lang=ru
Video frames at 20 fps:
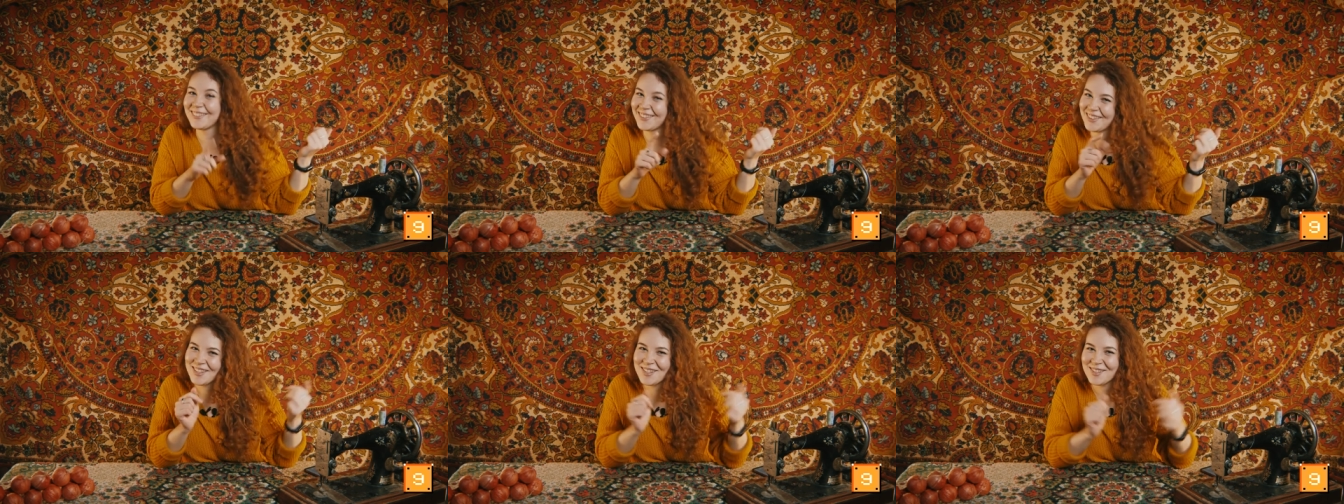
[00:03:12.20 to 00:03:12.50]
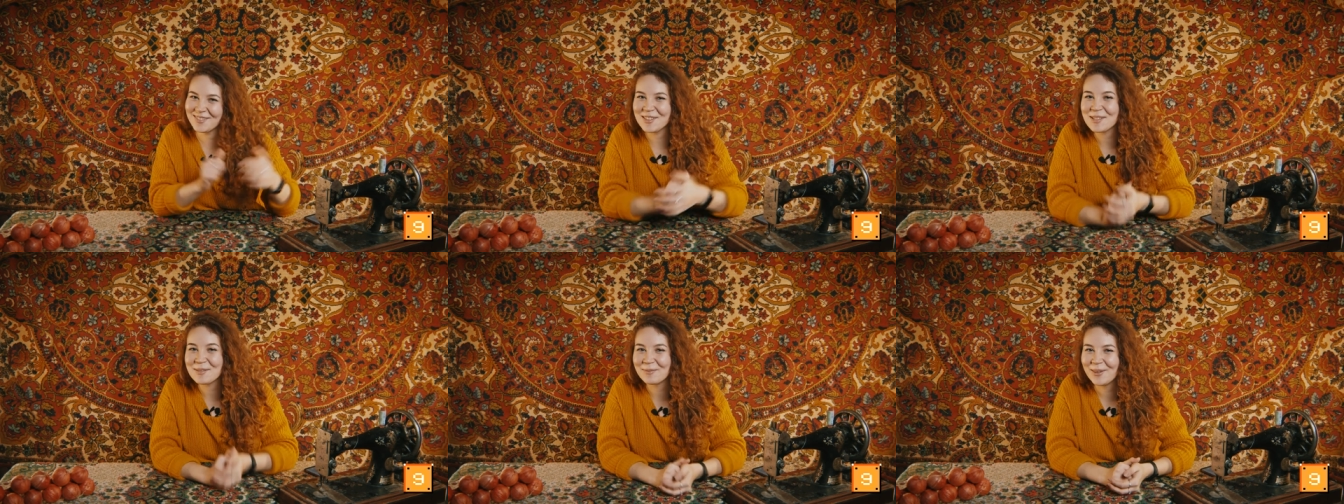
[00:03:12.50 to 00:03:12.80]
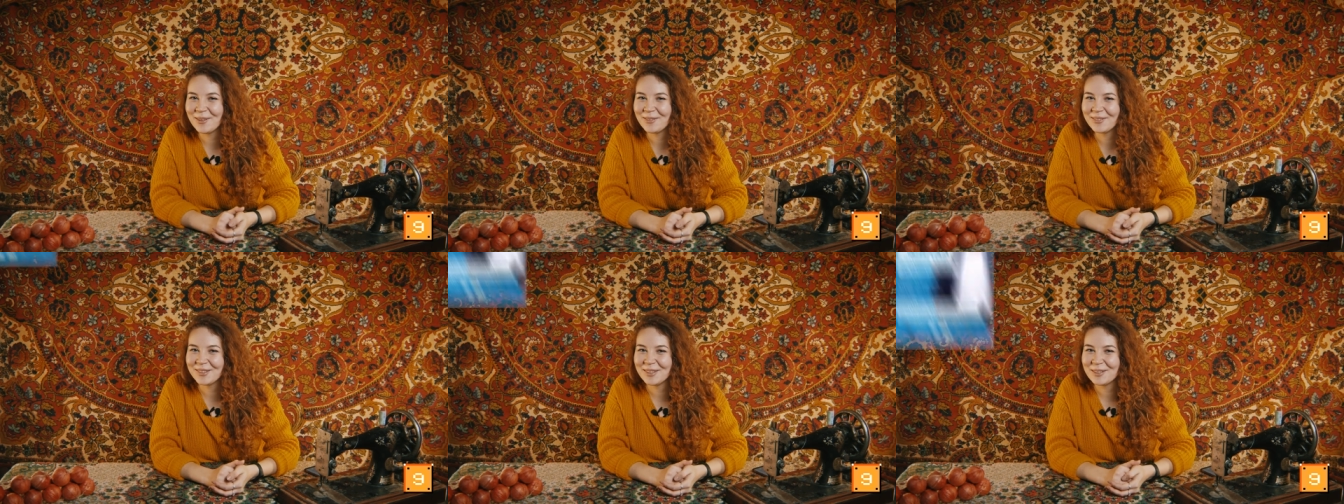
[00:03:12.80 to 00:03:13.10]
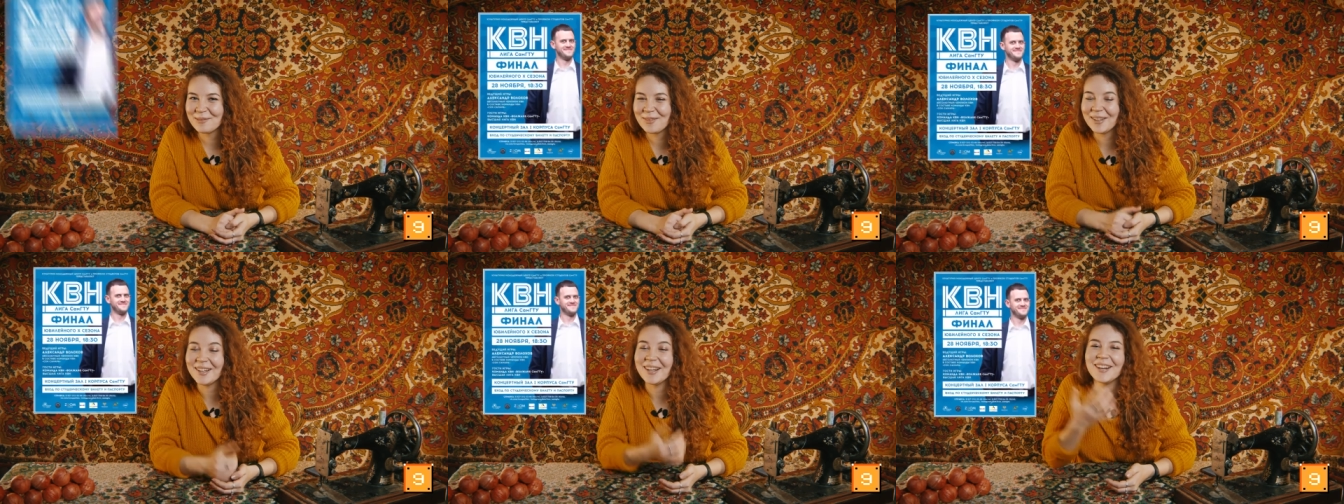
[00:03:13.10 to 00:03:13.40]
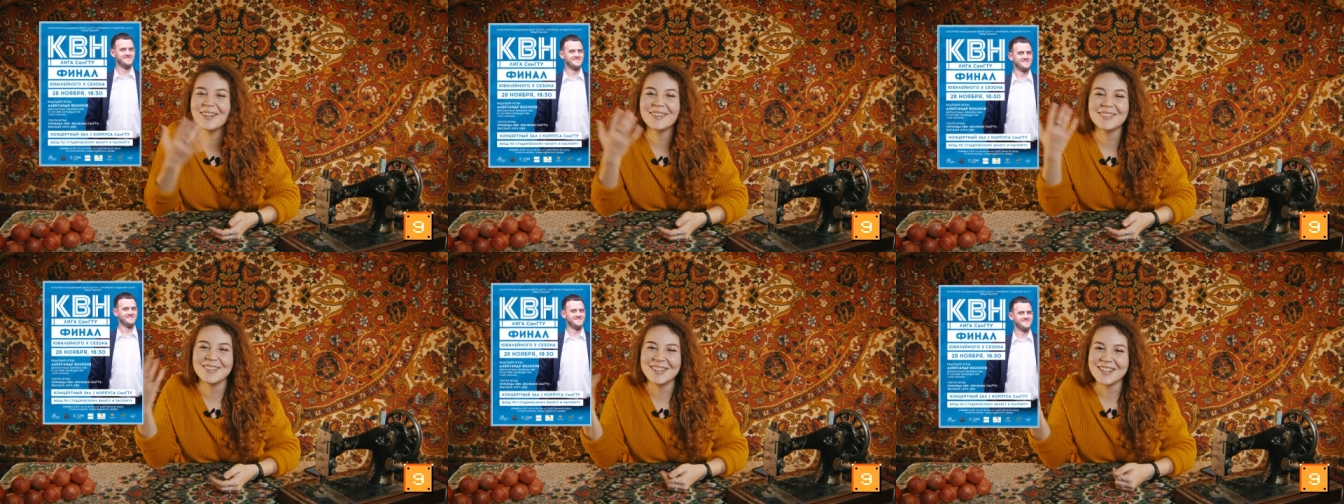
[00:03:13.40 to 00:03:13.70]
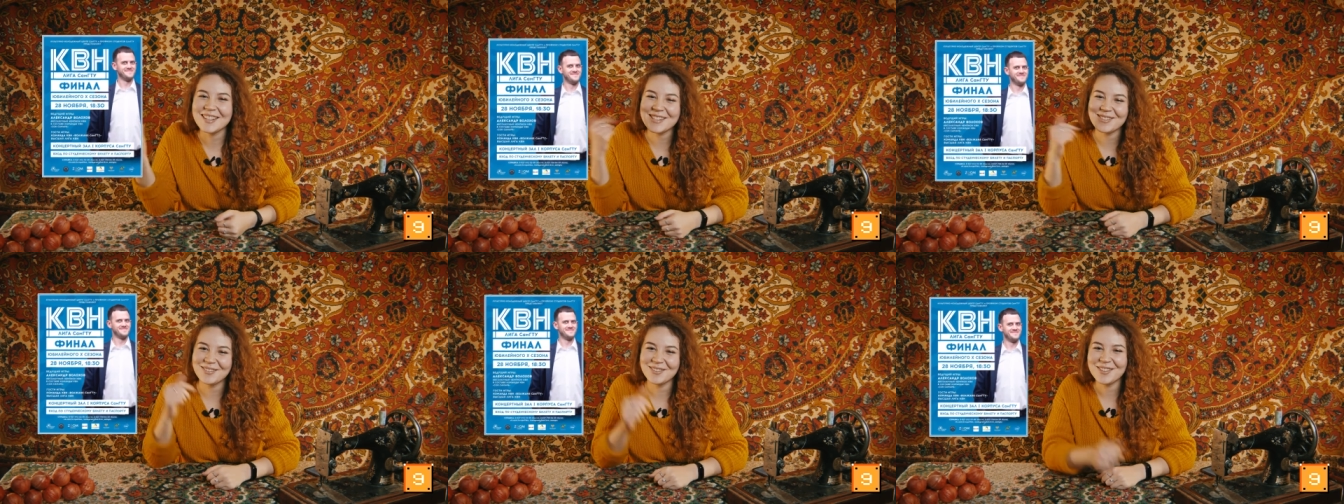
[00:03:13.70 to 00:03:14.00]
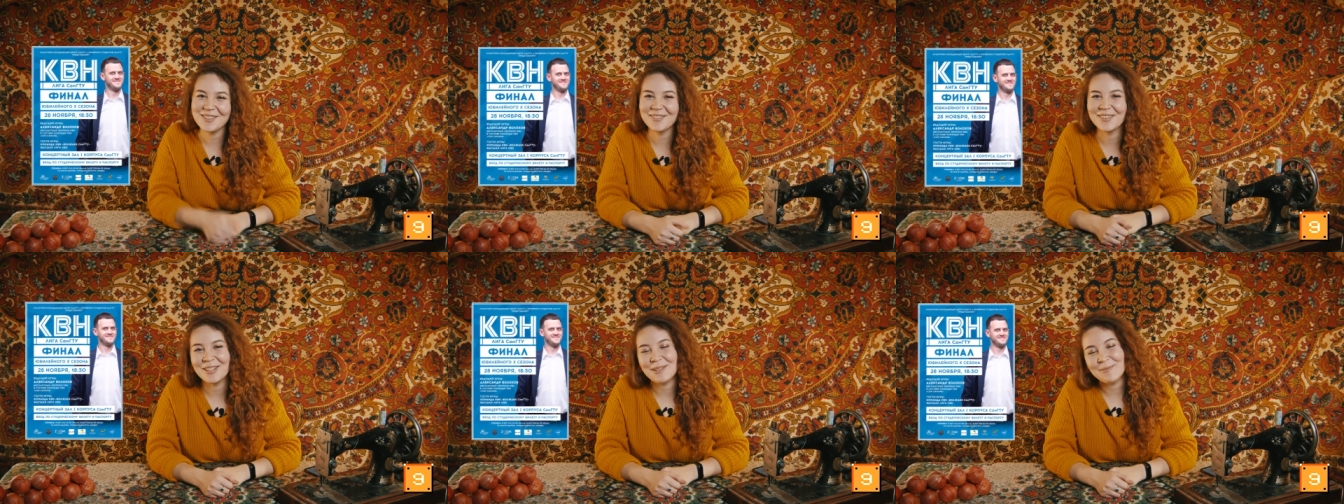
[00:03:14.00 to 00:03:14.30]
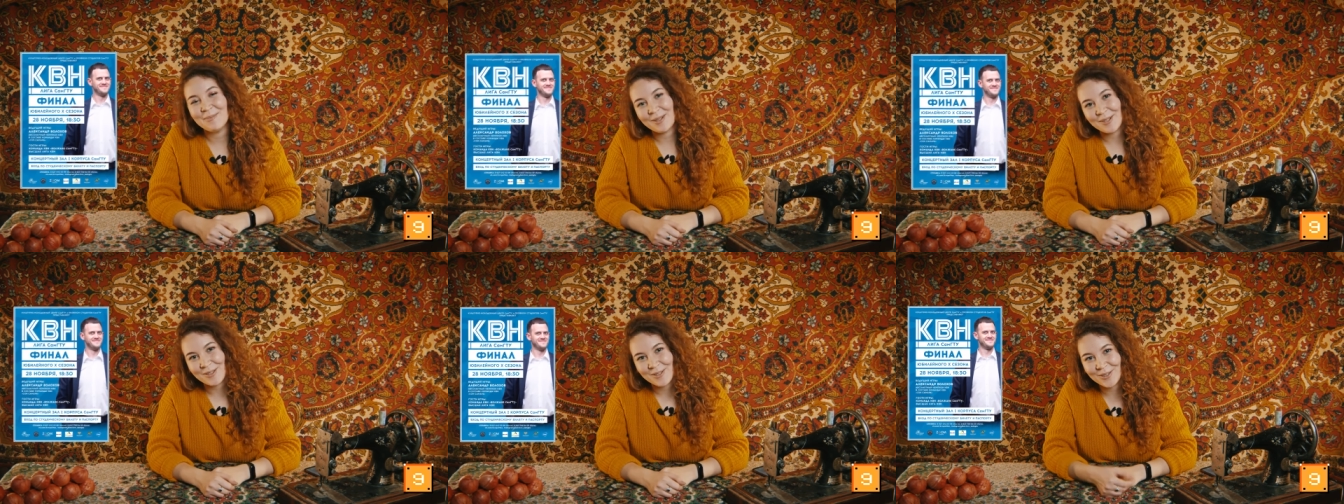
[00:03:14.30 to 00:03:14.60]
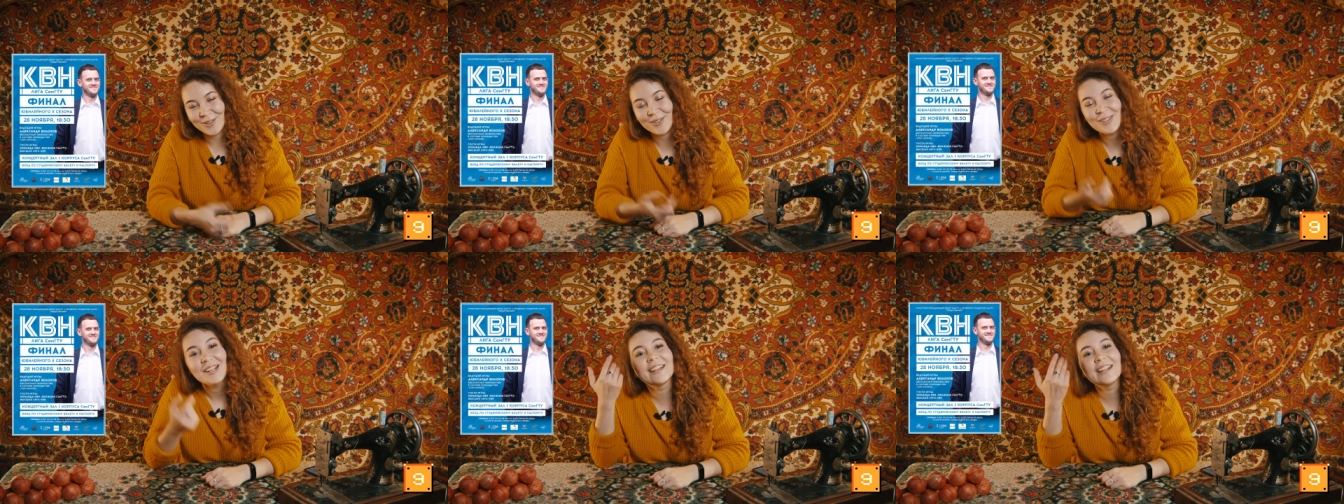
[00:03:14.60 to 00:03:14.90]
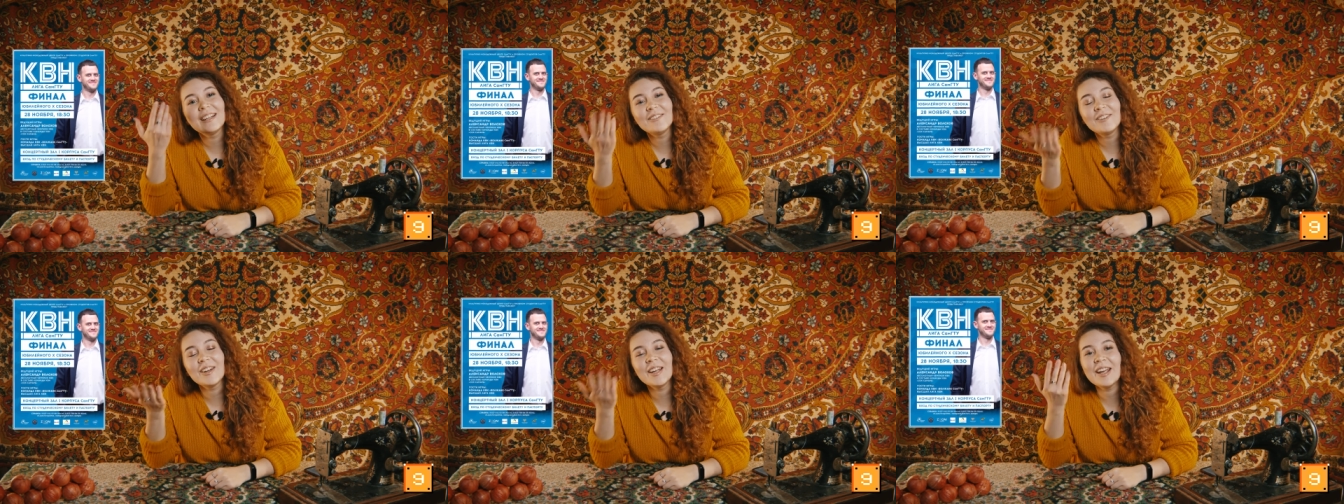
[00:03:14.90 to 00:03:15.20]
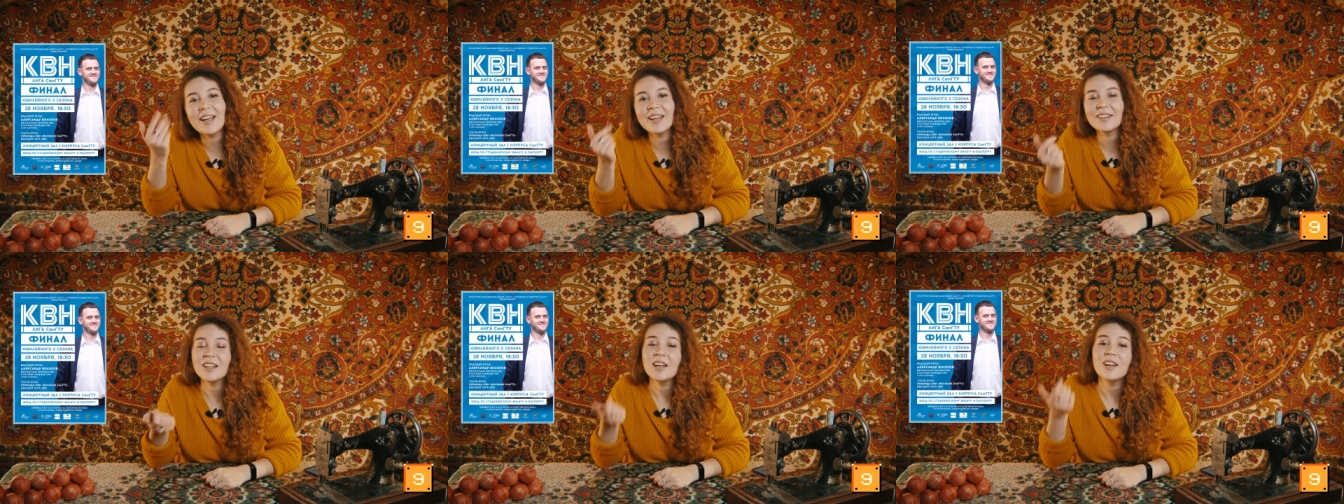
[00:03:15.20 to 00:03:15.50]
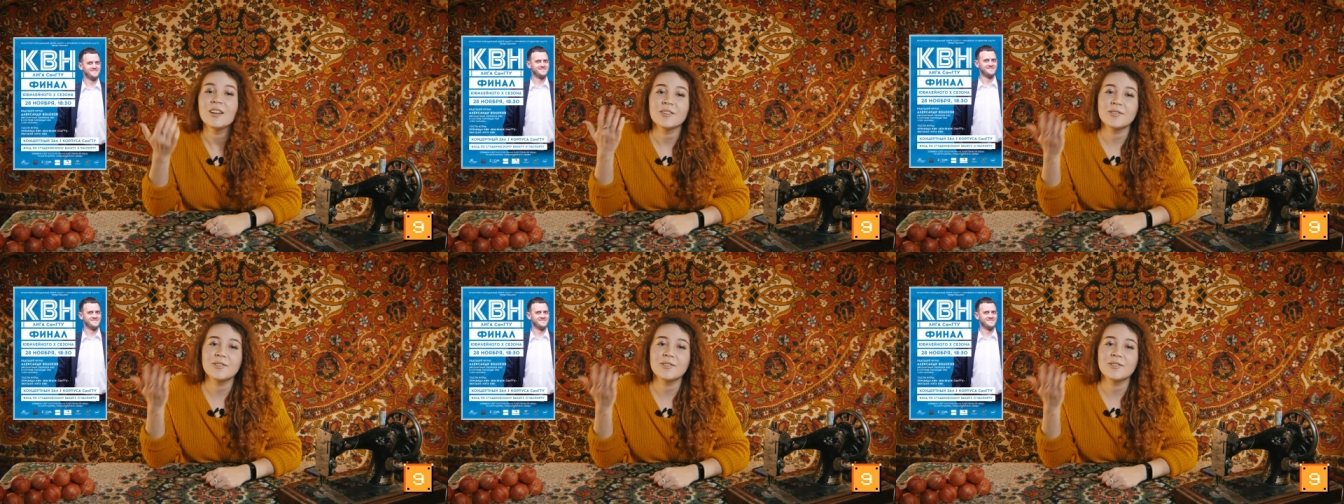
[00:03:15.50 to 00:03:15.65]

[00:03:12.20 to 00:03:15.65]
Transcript: 28 ноября у нас в универе прошел КВН,